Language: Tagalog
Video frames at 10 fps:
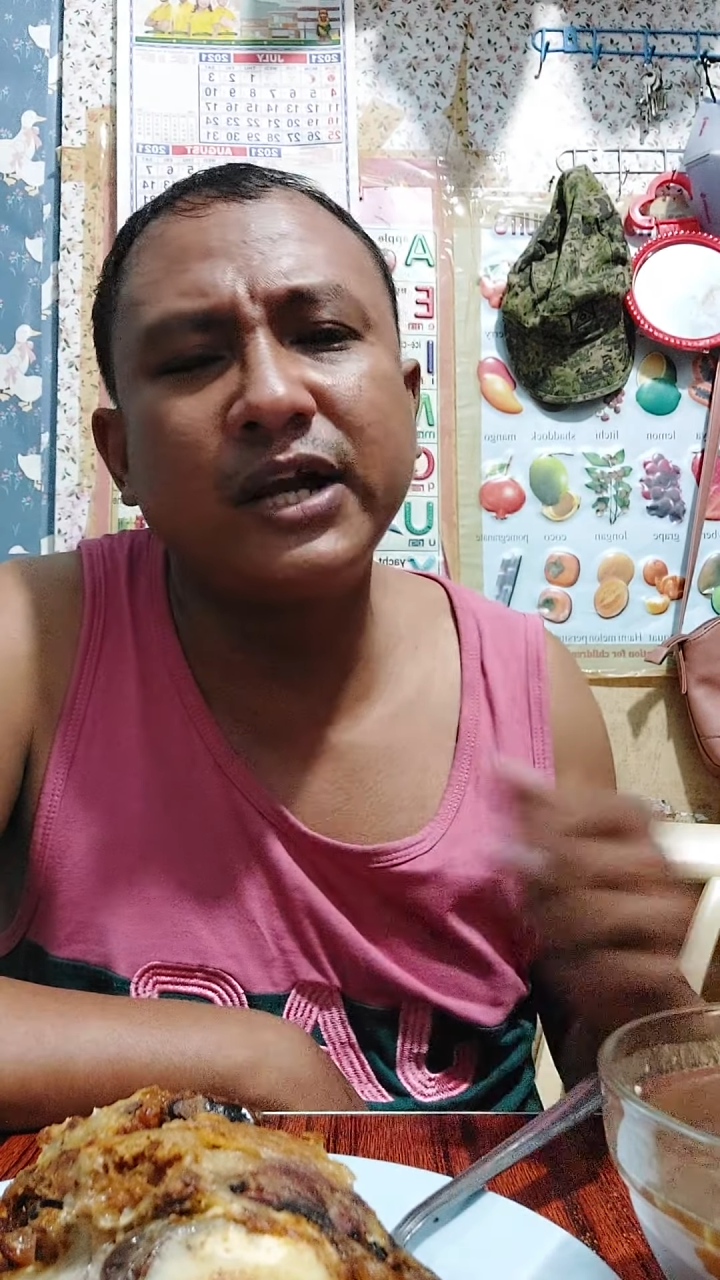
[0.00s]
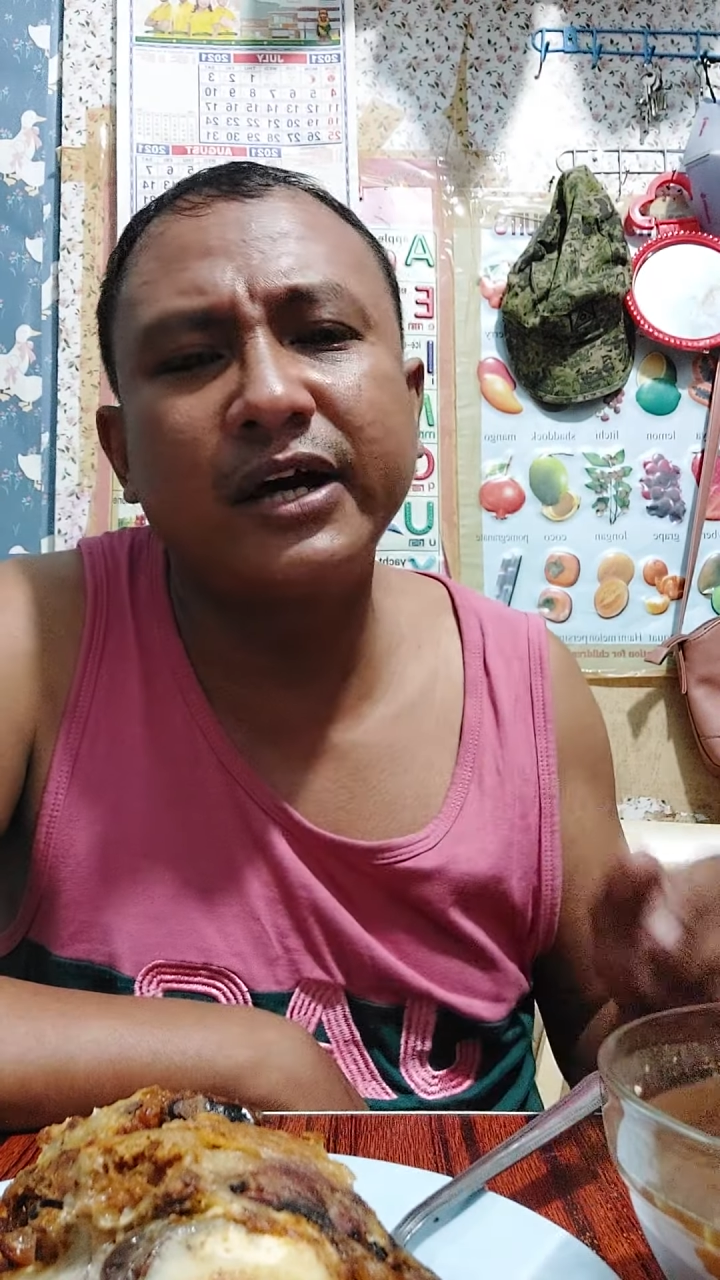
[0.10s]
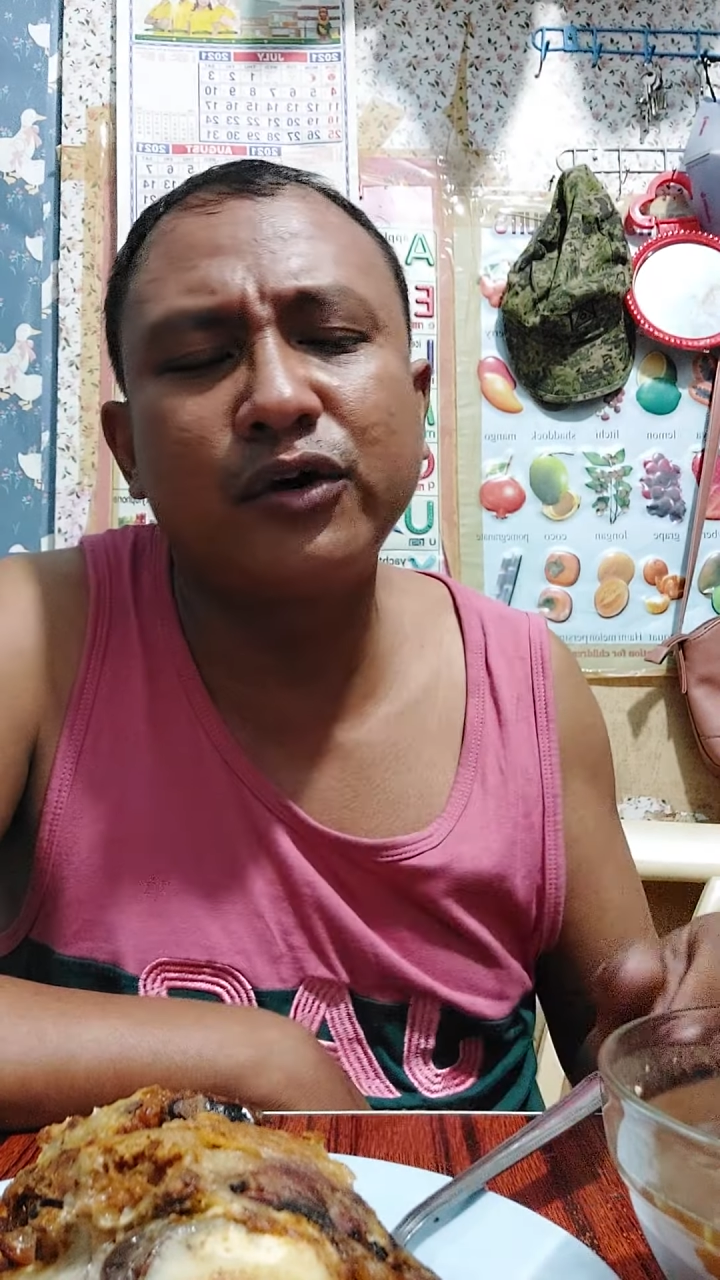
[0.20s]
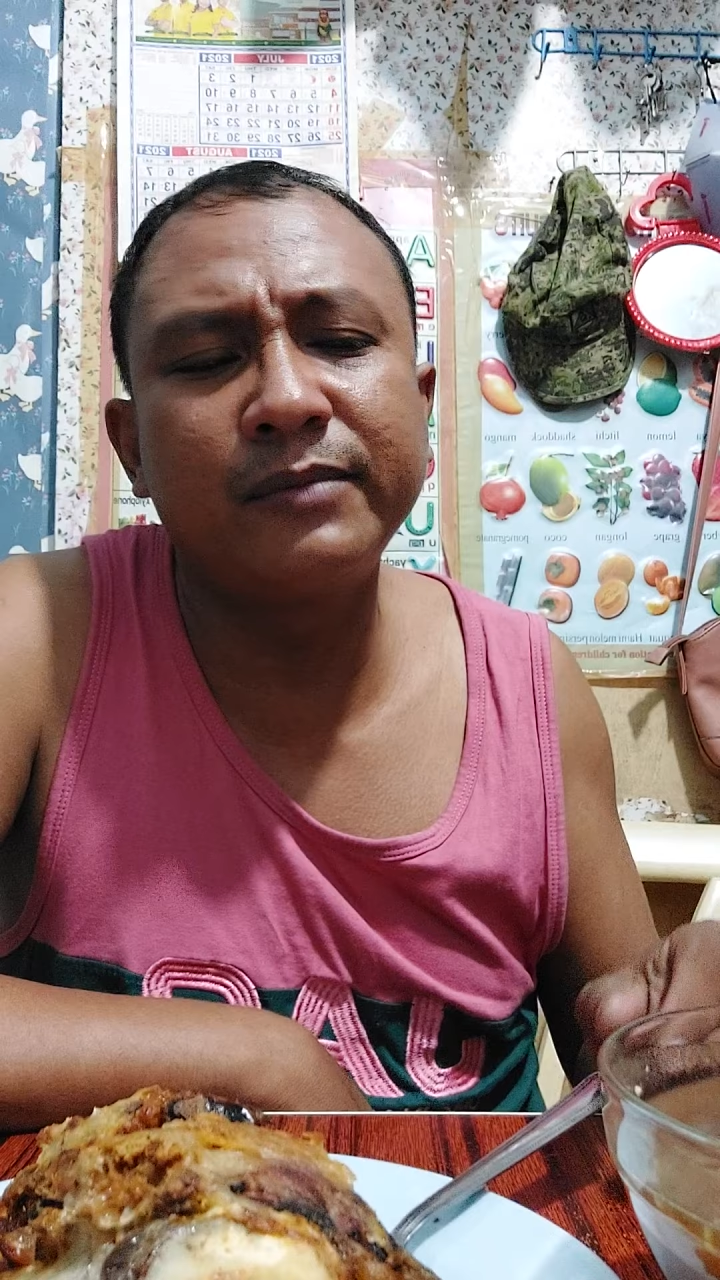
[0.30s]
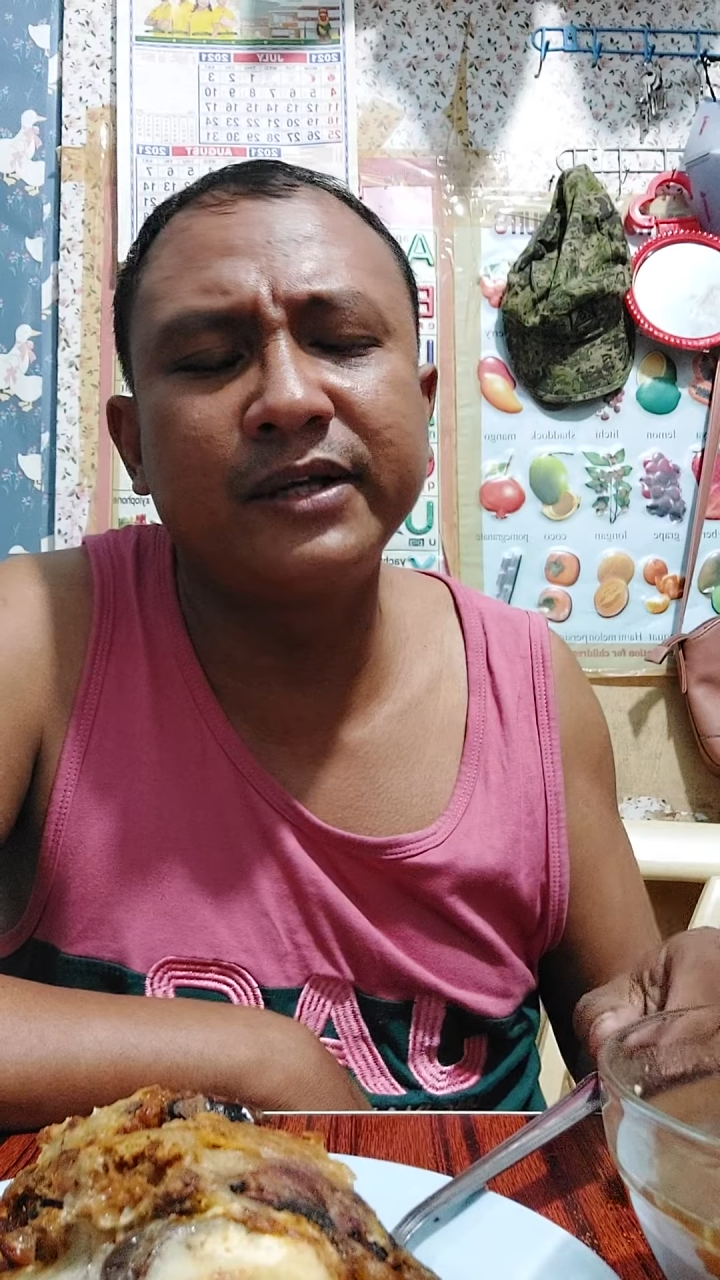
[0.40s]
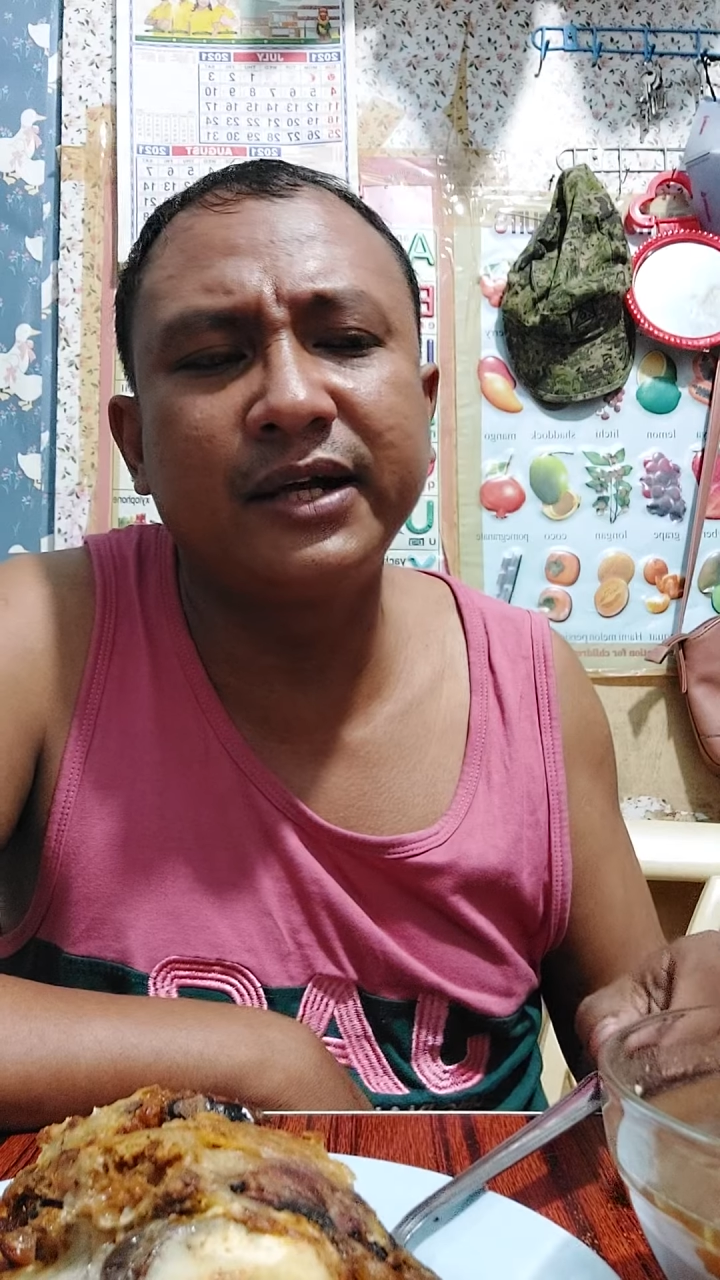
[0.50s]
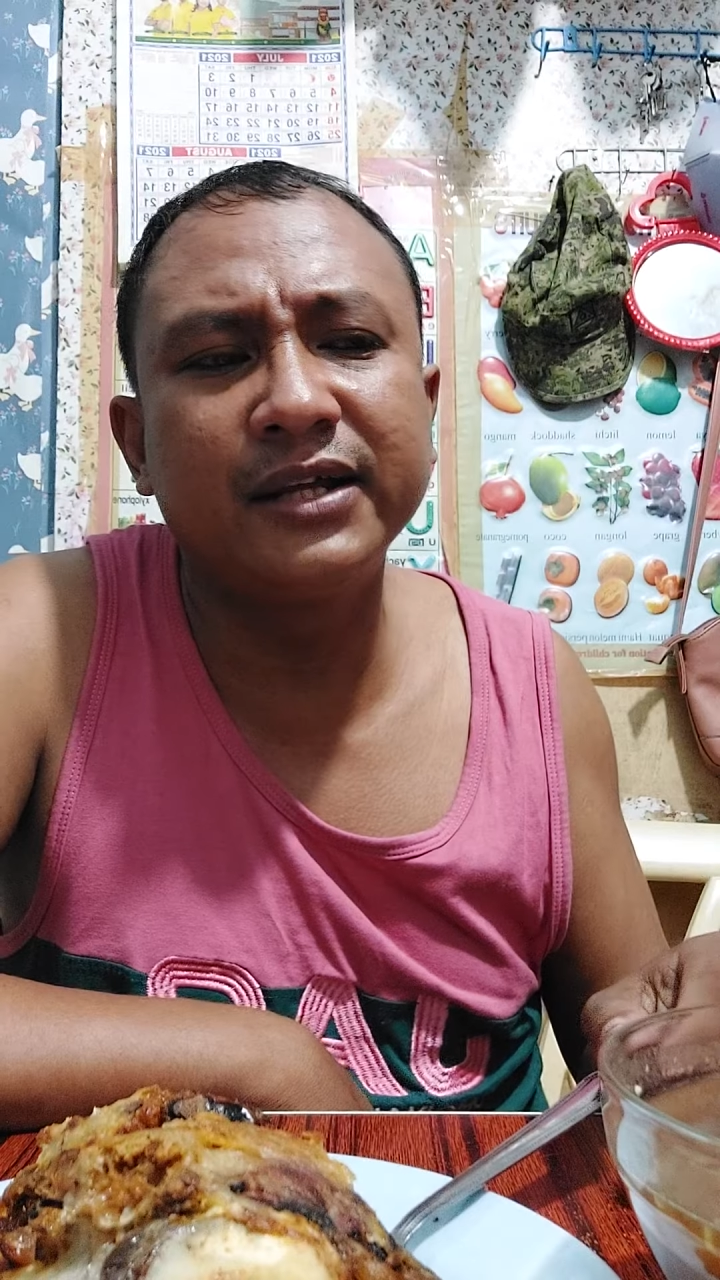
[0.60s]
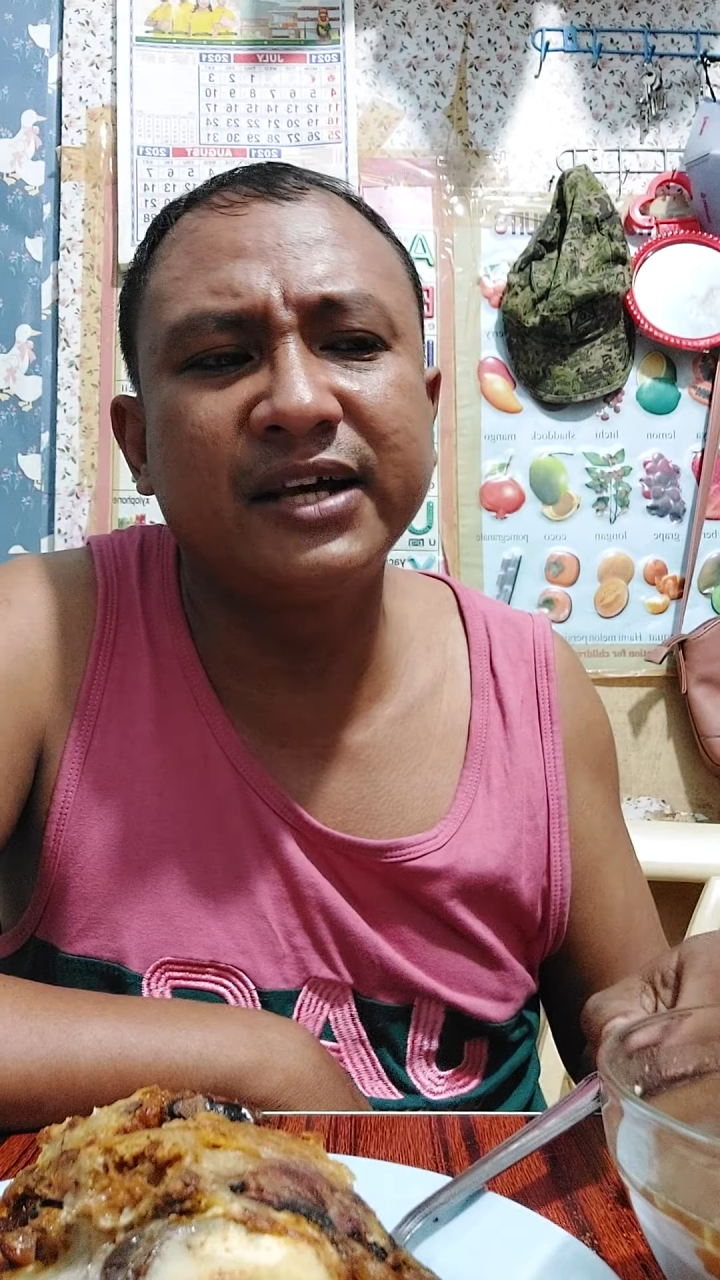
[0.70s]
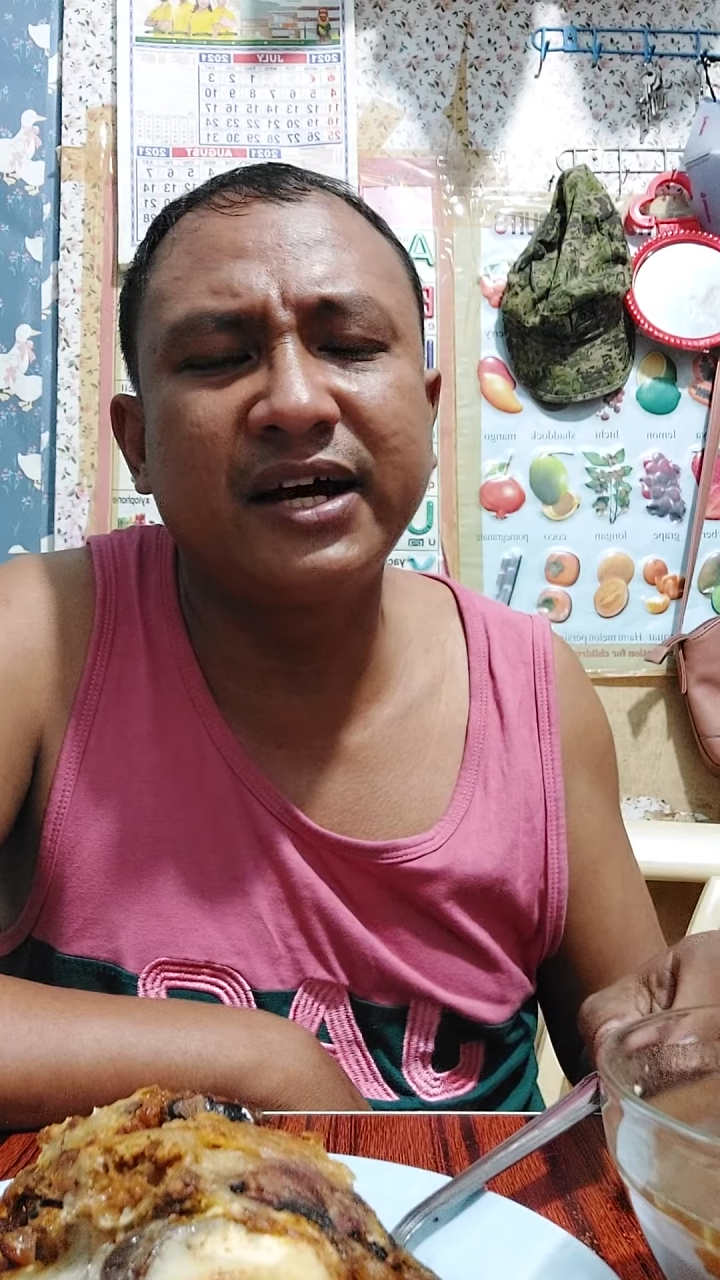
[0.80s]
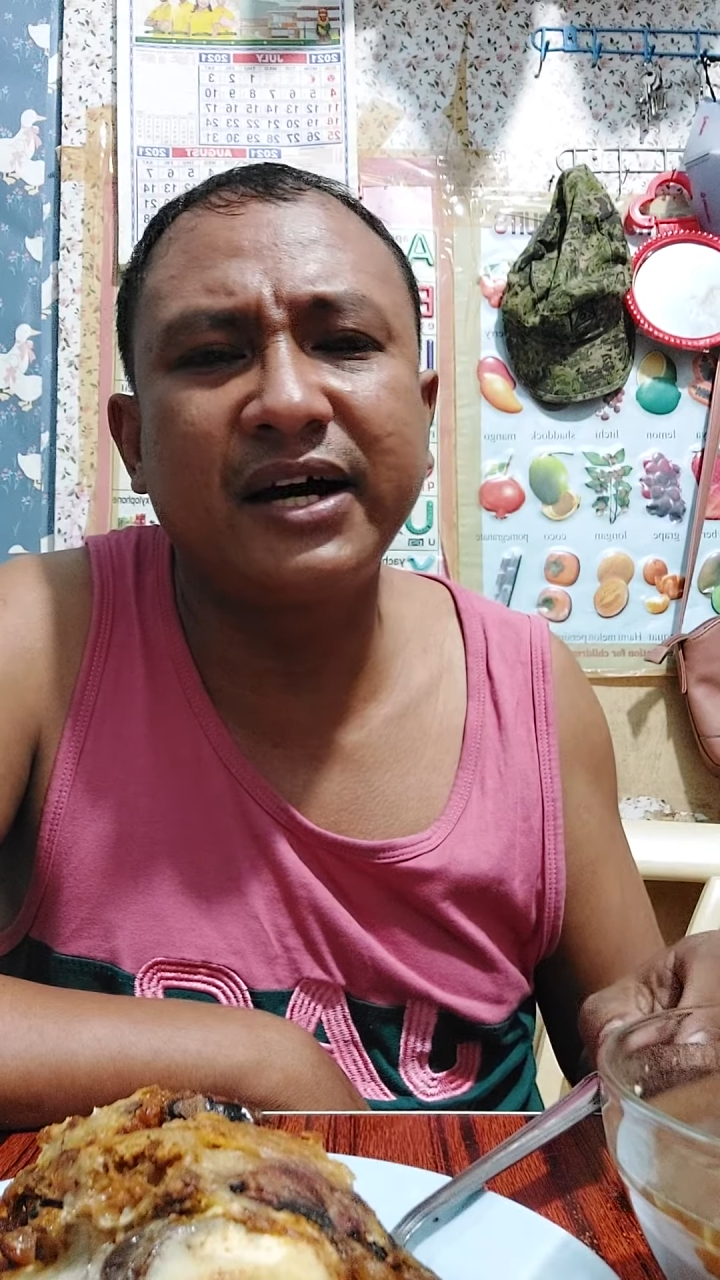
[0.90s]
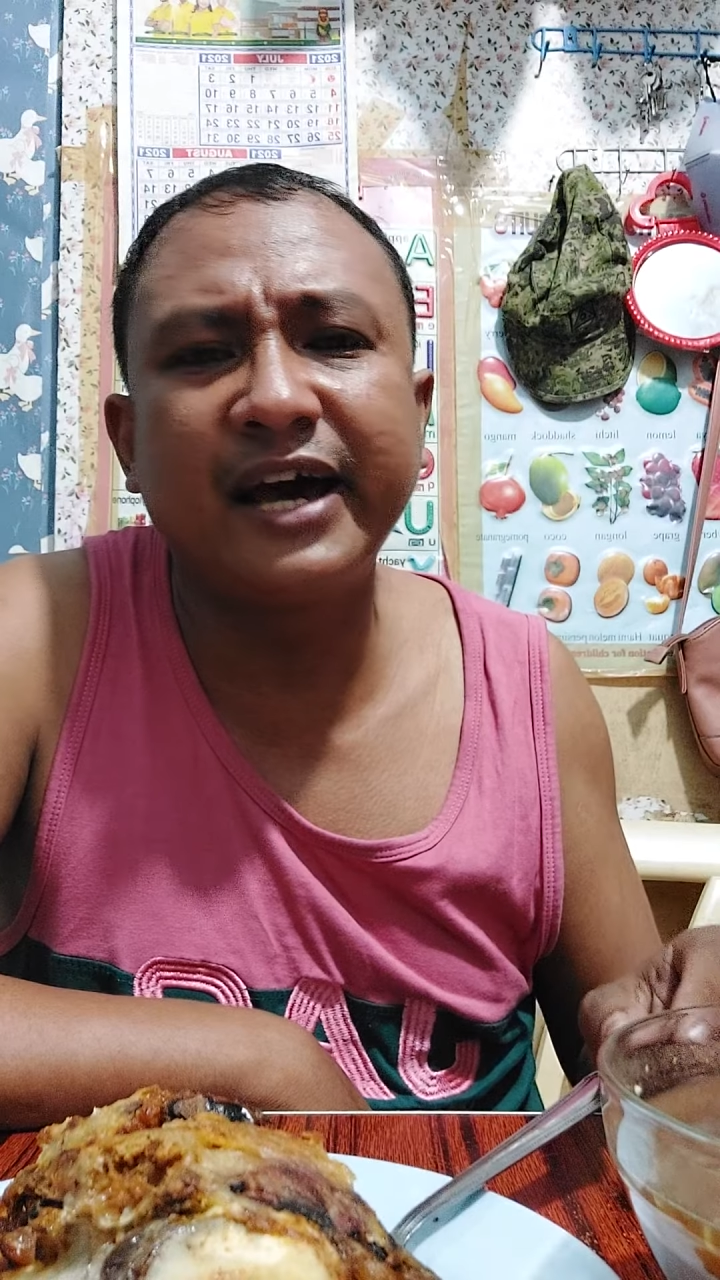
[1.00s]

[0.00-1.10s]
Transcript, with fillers: lagi ako may dala na